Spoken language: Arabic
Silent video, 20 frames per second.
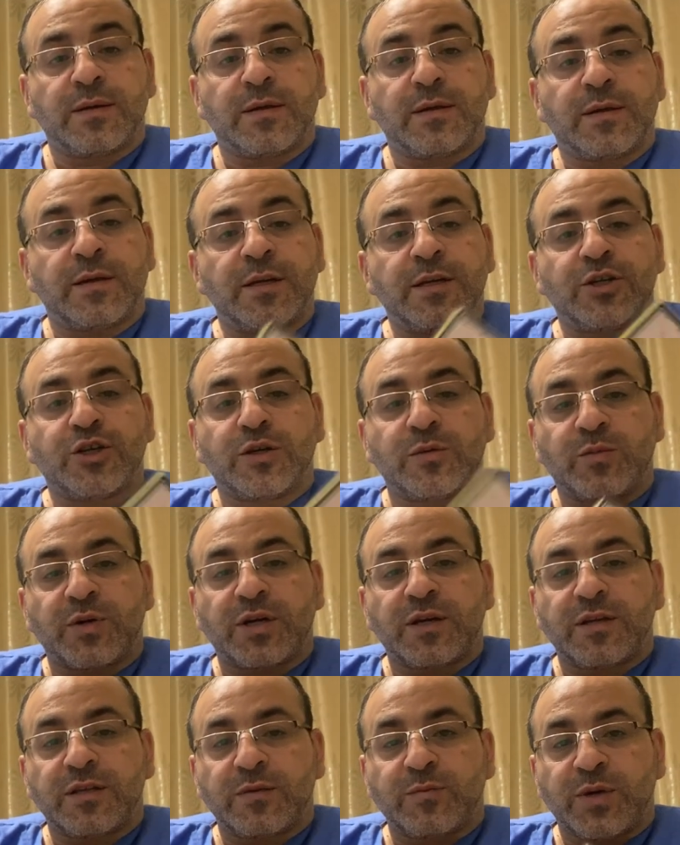ليش
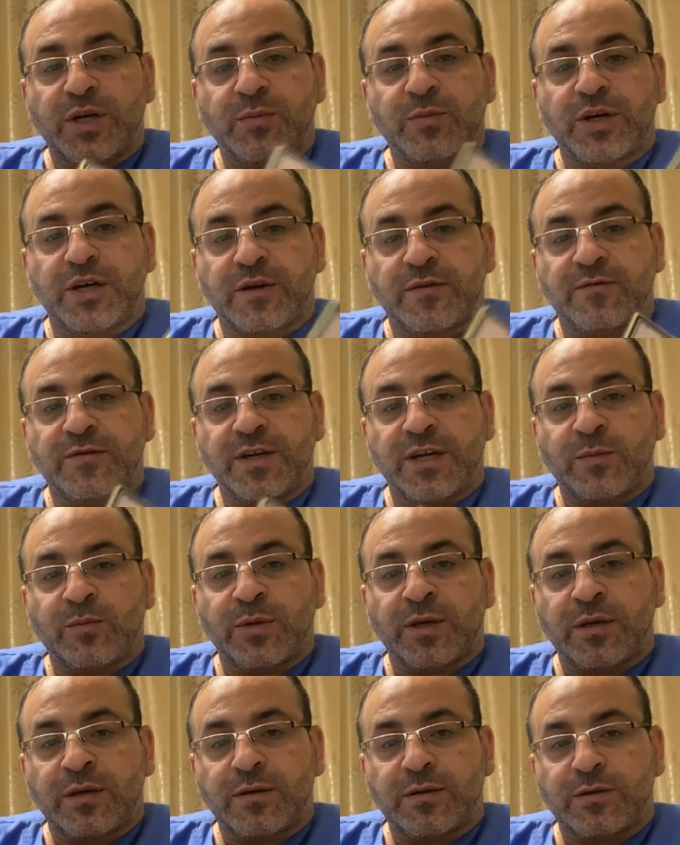المريض ما بعرف
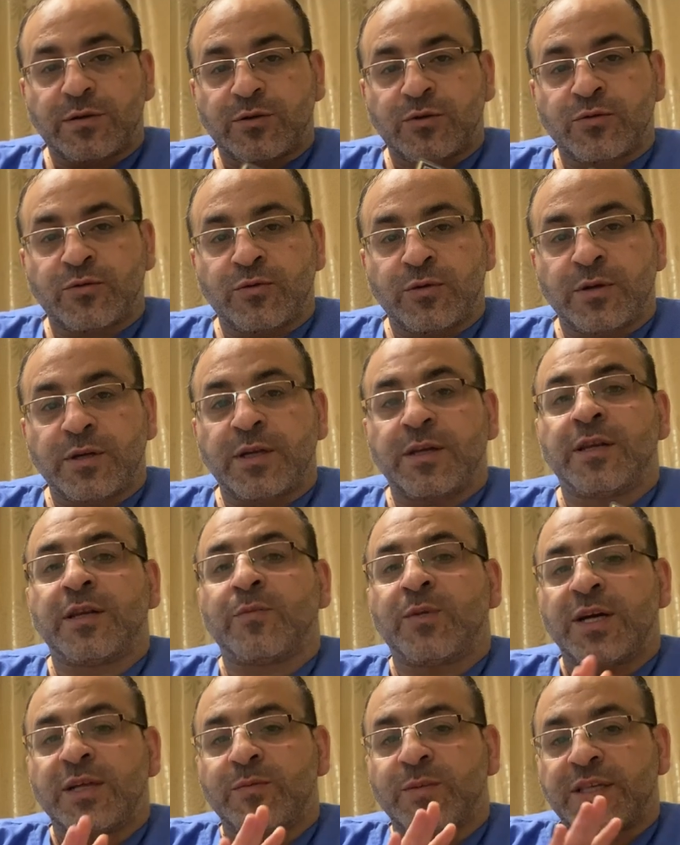يعمل ستول إلا
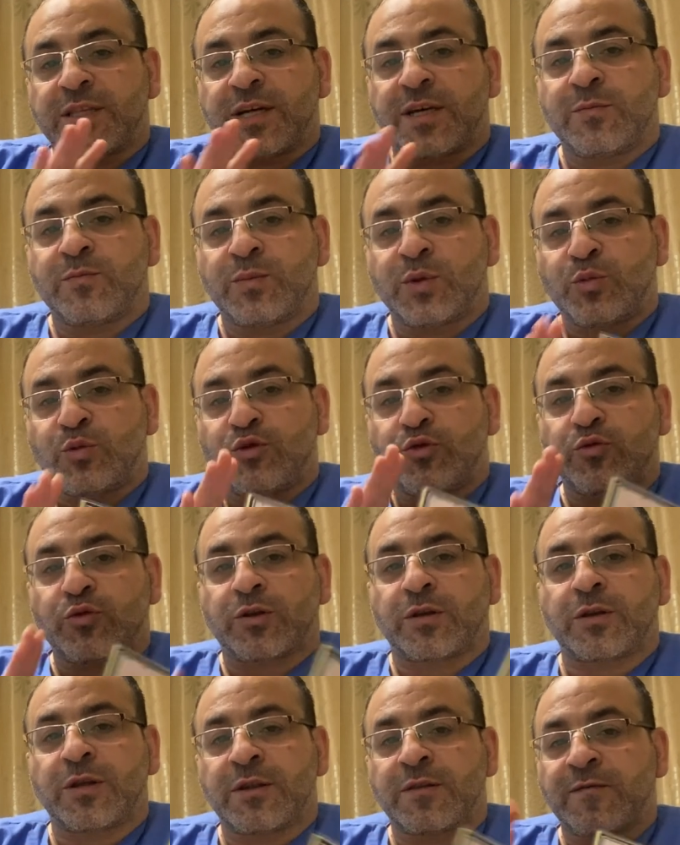بعد ما تحممه
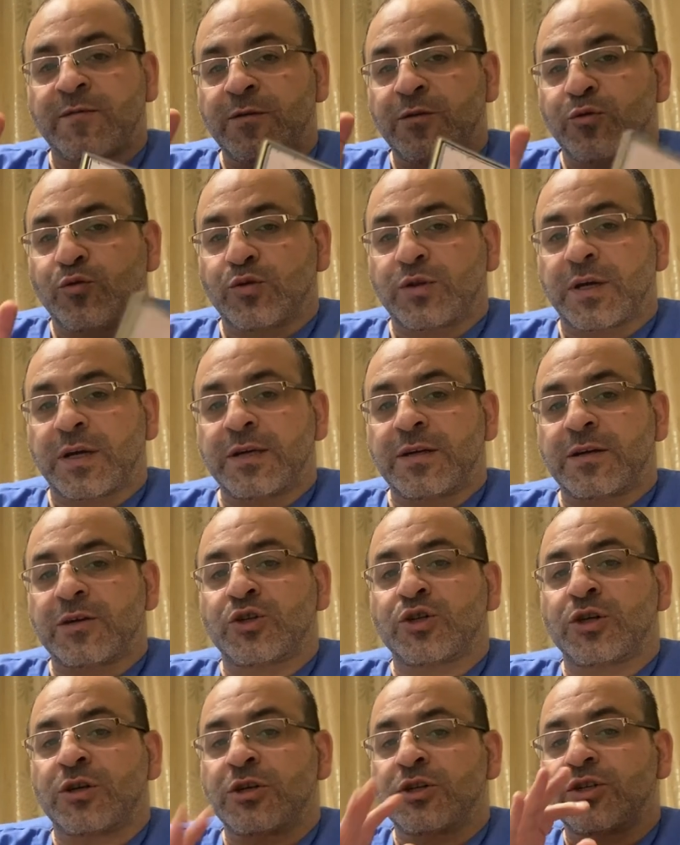وتنظفه وتغير
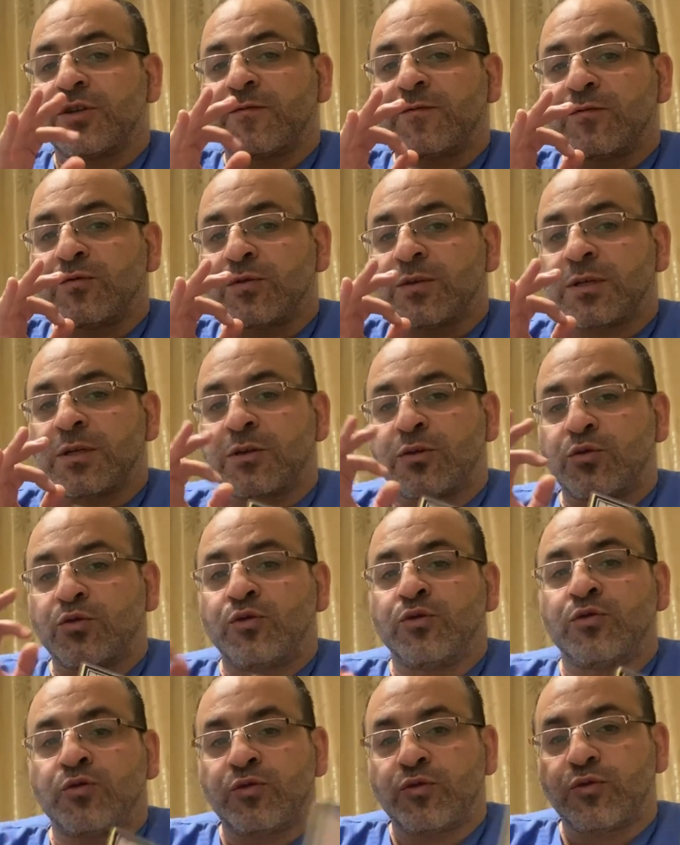الشراشف وتصير
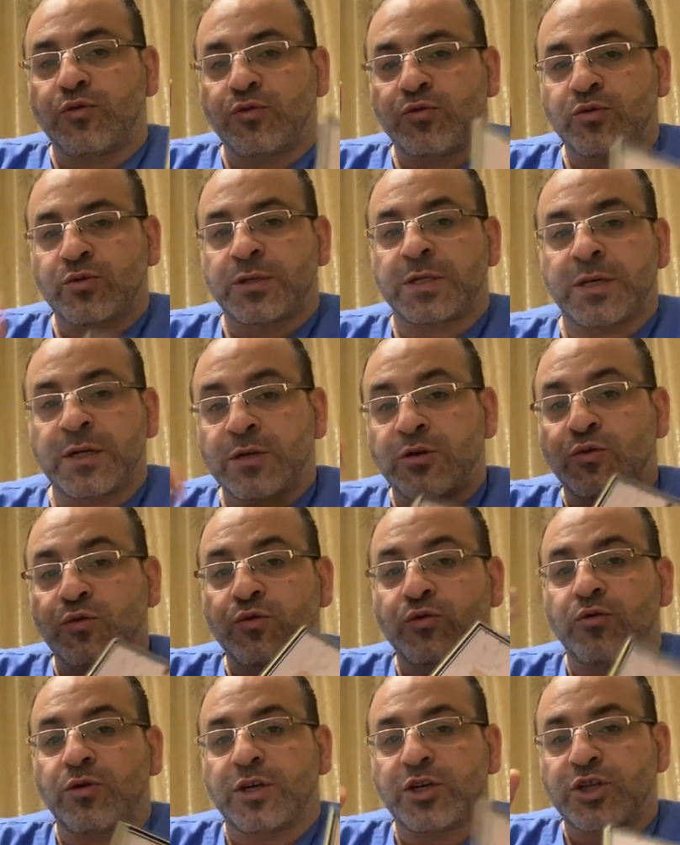هو وسريره
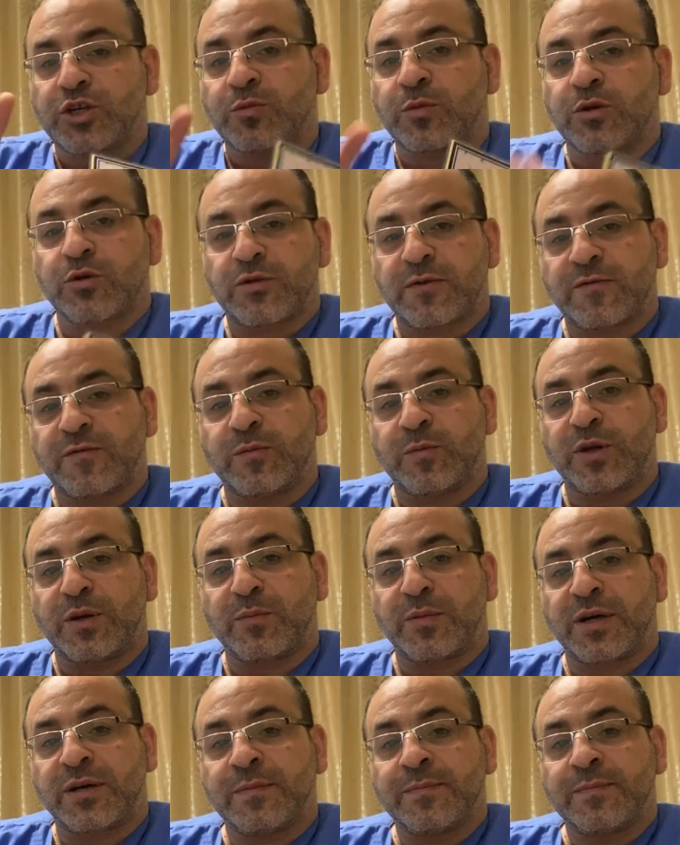وكل إشي بالغرفة بالماء